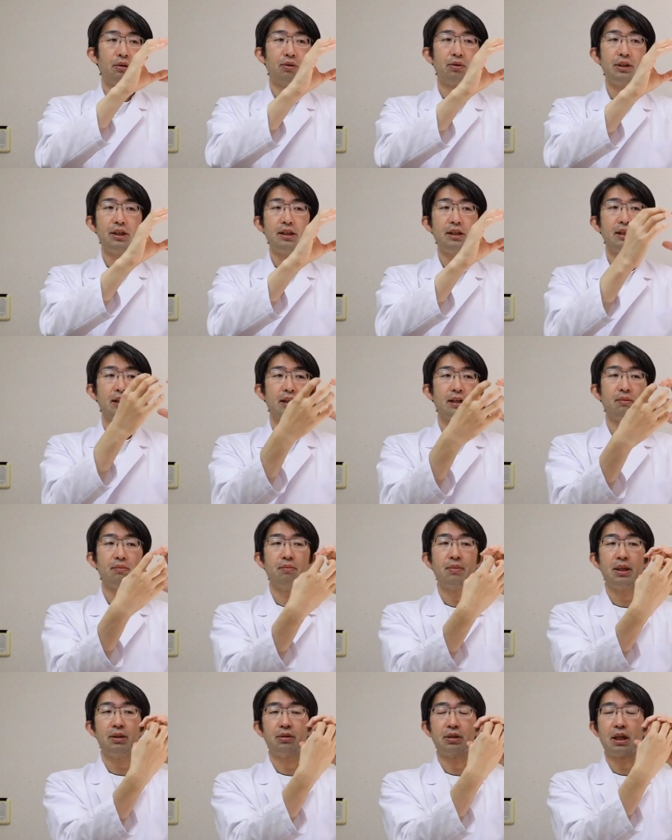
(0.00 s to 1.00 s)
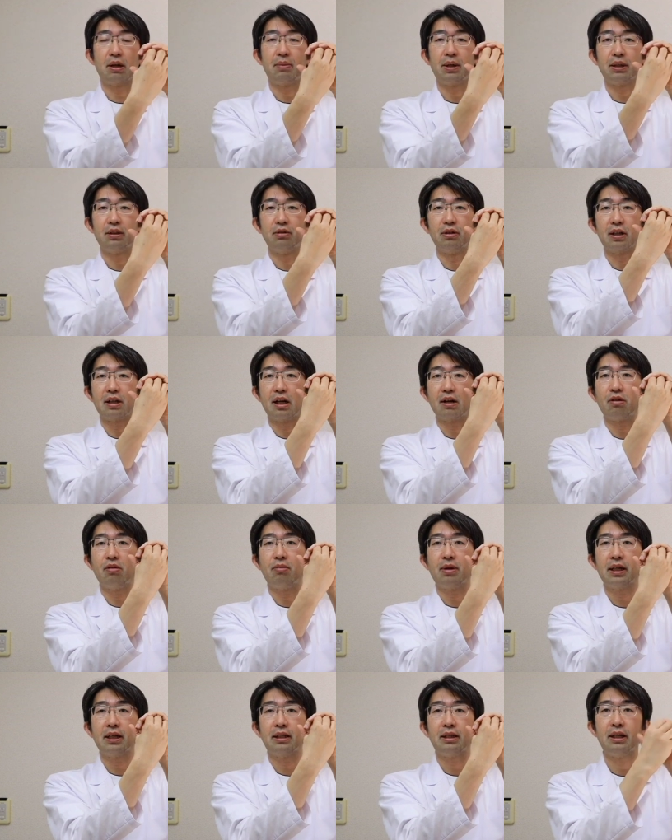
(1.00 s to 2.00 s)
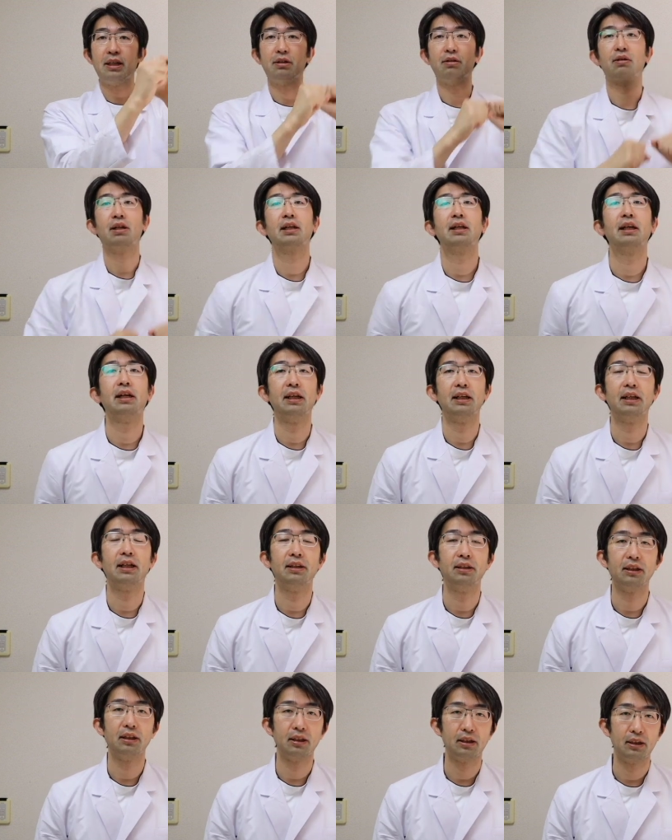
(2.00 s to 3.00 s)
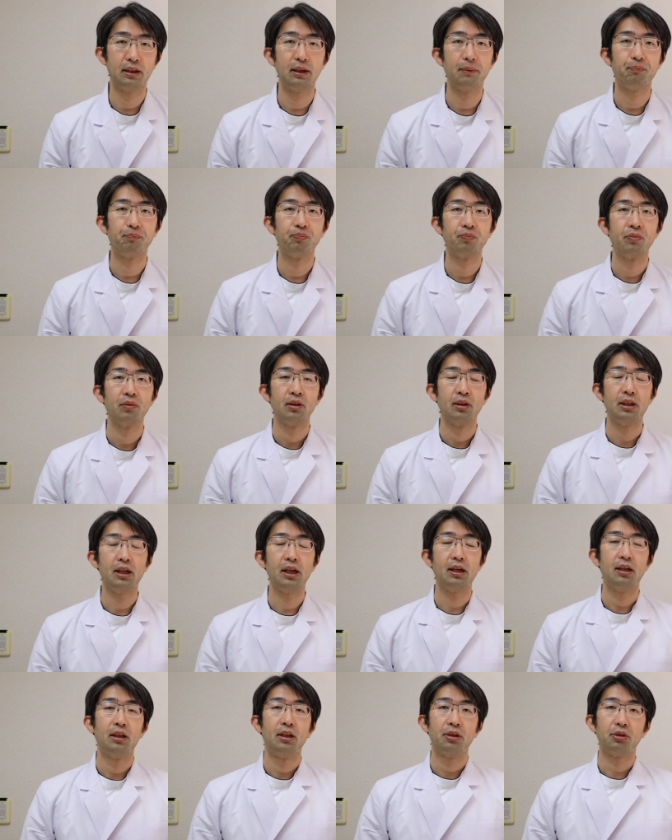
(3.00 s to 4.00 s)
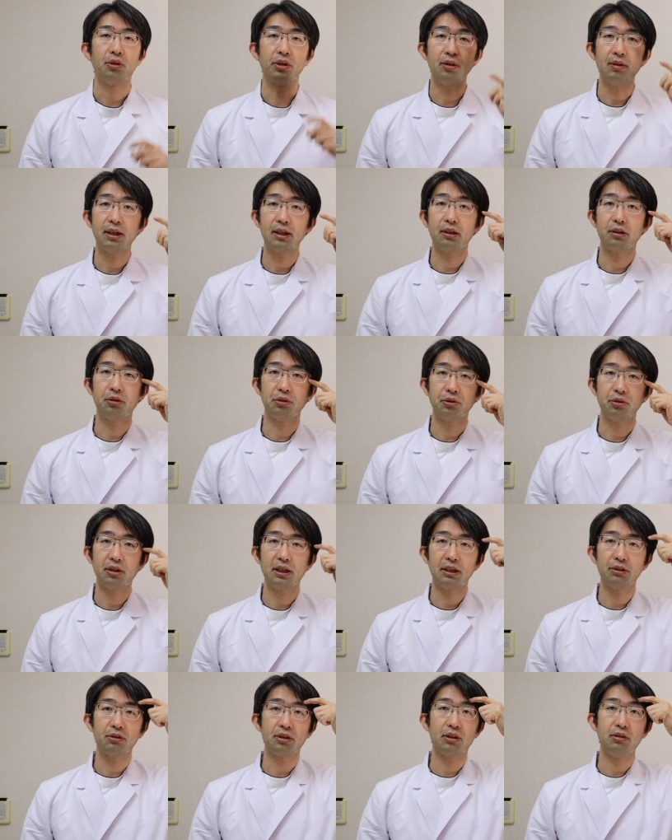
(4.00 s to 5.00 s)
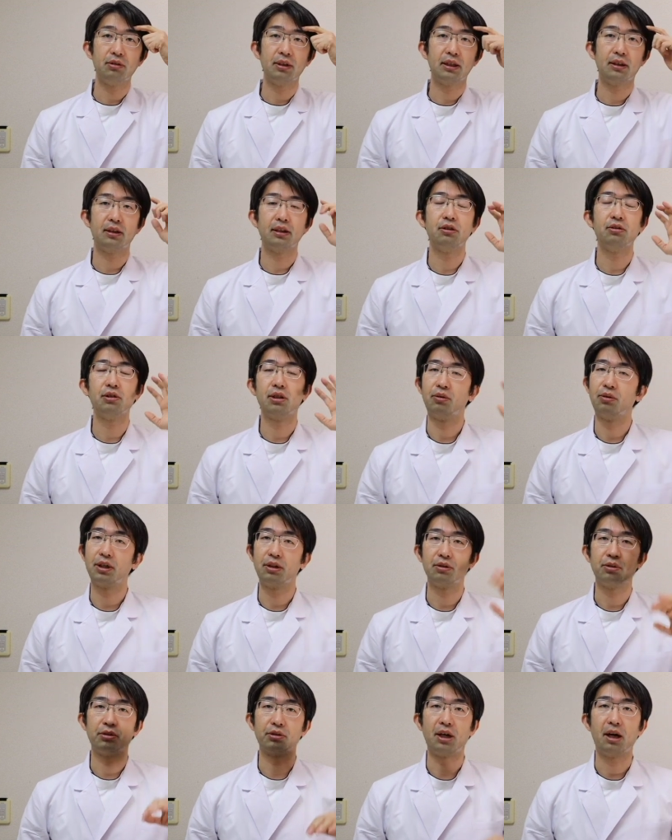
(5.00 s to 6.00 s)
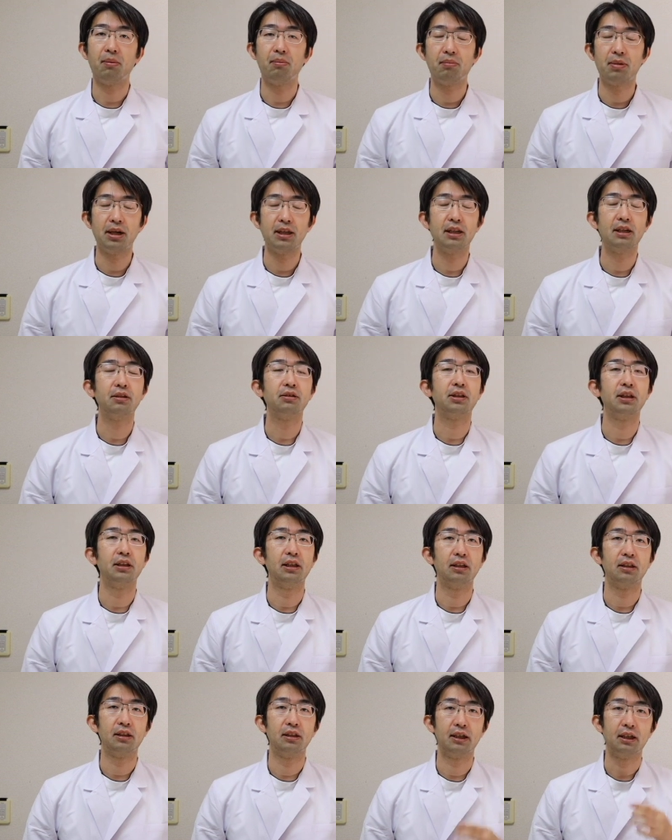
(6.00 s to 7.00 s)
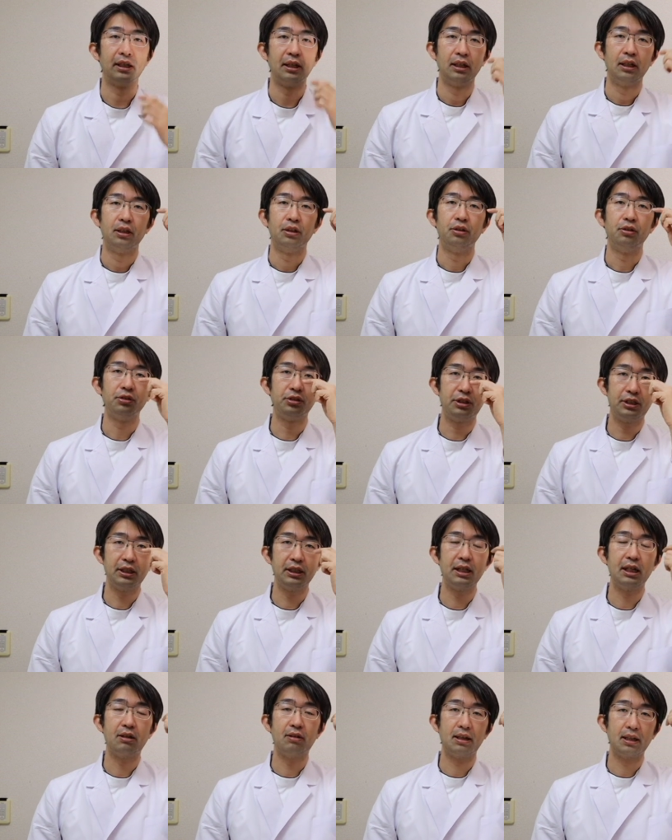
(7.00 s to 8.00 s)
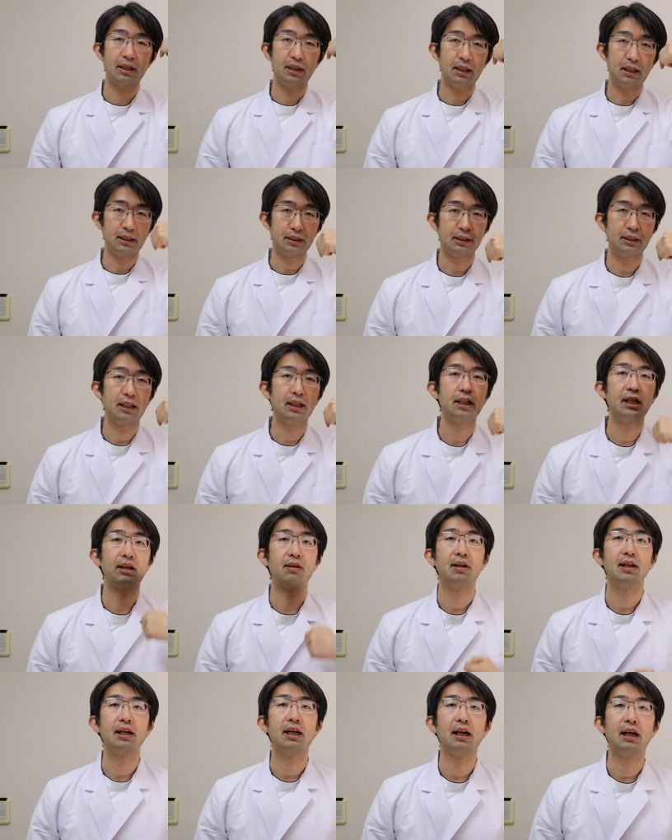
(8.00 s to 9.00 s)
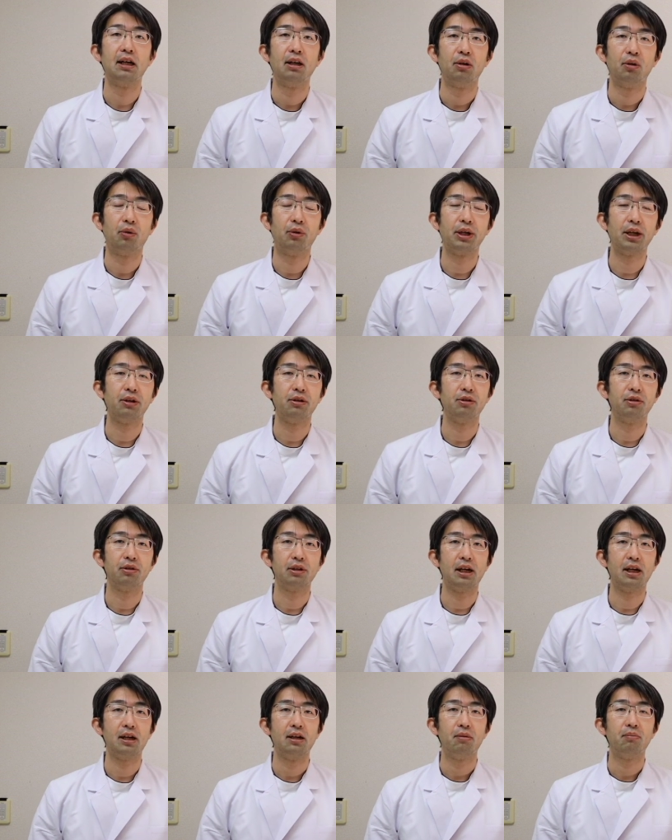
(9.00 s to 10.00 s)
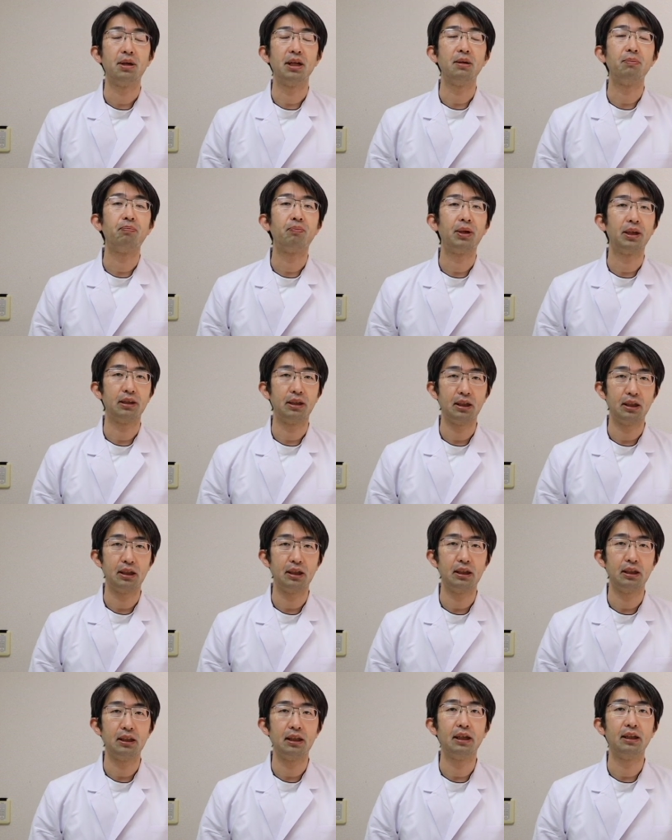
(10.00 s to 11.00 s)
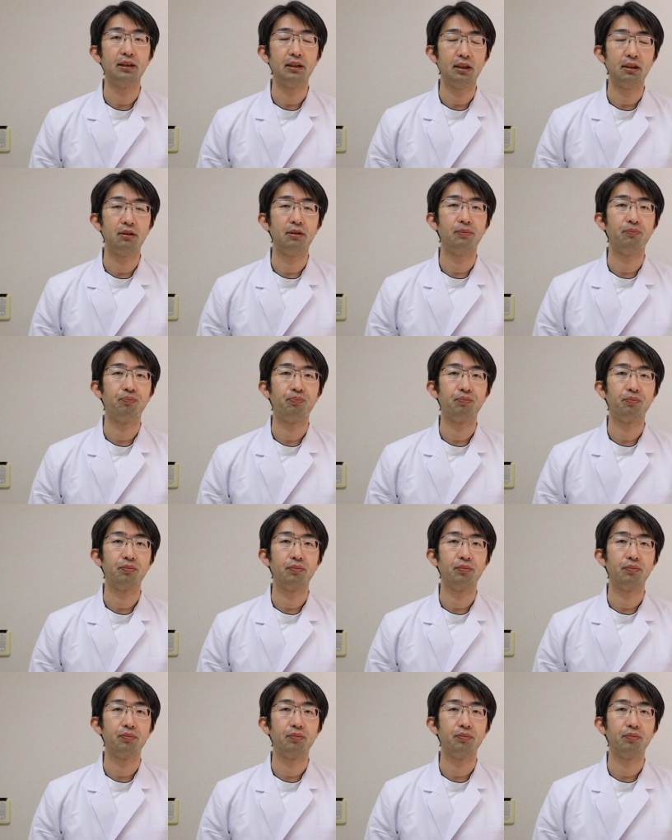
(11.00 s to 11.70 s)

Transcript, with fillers: う、骨に目の玉っていうのは囲まれているわけなんですね。で、とりわけ外側とか上っていうのは折れることはあんまりなくてですね、内側か下側が折れるのがまあ一般的なんです。